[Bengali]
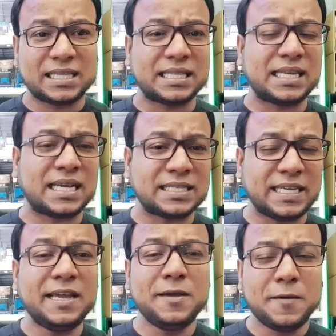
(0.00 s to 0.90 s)
তাদের
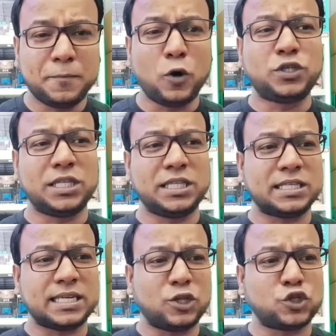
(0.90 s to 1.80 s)
কাছে পৌঁছে
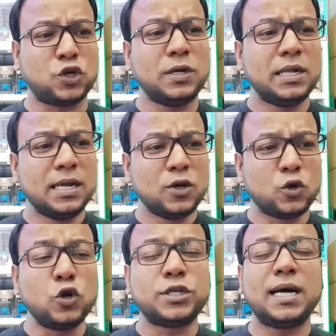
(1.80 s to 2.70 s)
দিতে চায় দর্শক
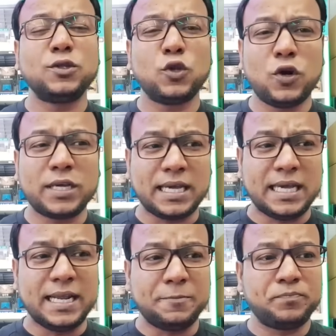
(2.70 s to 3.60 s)
কোটা আন্দোলনকে
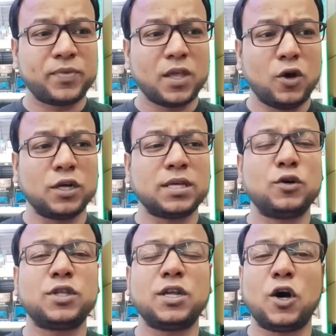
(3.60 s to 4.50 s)
ঘিরে
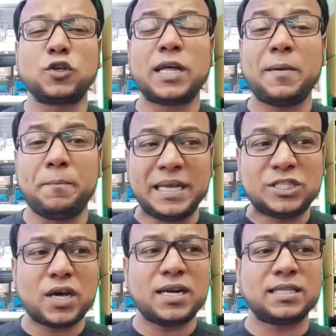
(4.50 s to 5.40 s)
হতাহতের ঘটনায়
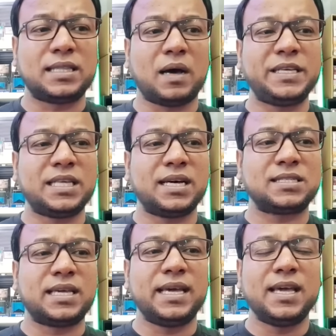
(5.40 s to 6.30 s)
বিচারের দাবিতে
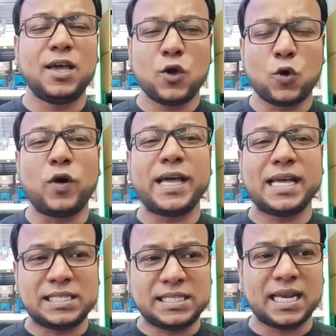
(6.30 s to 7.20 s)
আজকে
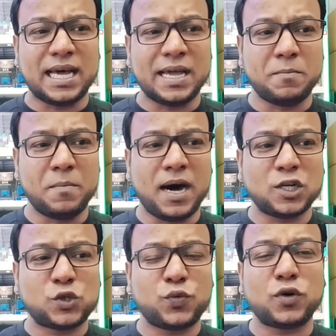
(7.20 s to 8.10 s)
কয়েক জেলায়
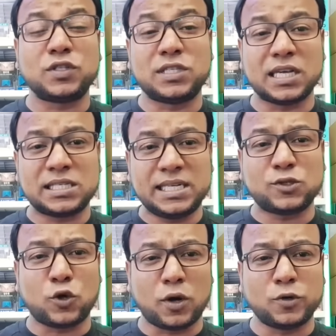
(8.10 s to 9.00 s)
মার্চ ফর জাস্টিস
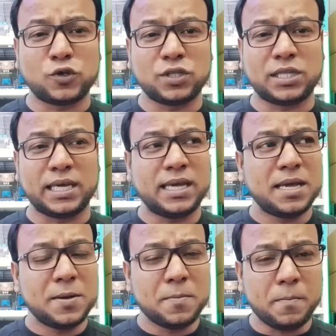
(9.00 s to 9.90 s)
কর্মসূচিতে
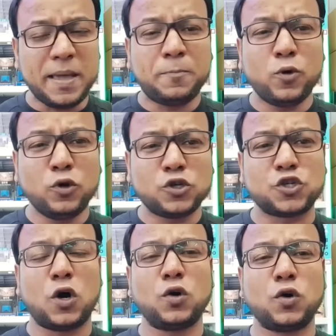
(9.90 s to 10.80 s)
বিপুল
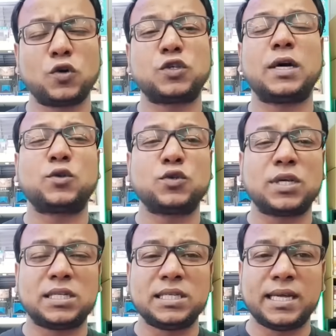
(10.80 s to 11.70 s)
সংখ্যক
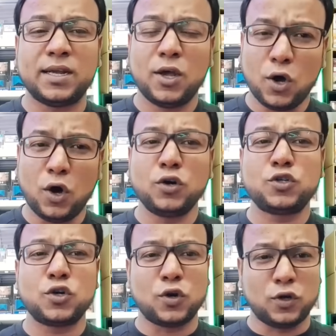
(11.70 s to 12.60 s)
ছাত্রছাত্রীদের
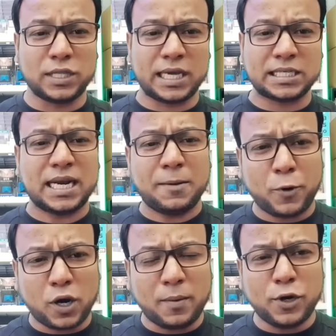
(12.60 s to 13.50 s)
অংশগ্রহণ দেখেছেন আর
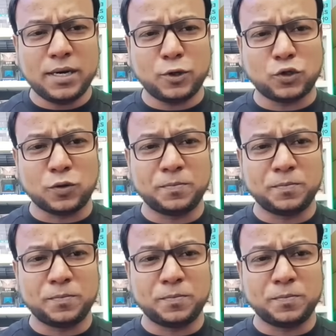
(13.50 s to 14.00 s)
বরাবরেরই মতো